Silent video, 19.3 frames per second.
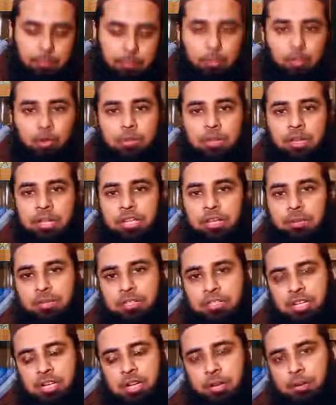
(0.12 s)
প্রথমে দেখতে
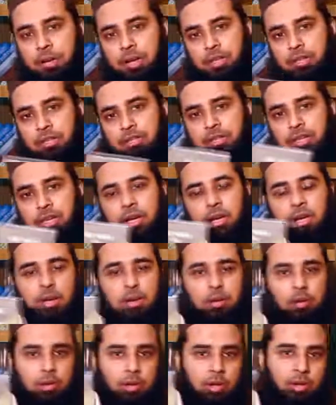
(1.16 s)
পাচ্ছেন আমার হাতে আছে
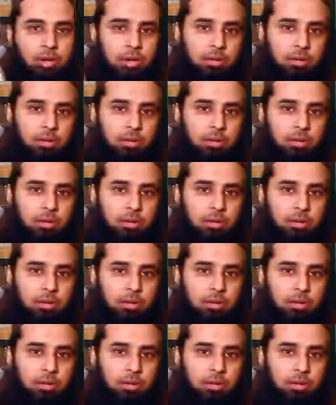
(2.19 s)
কলকি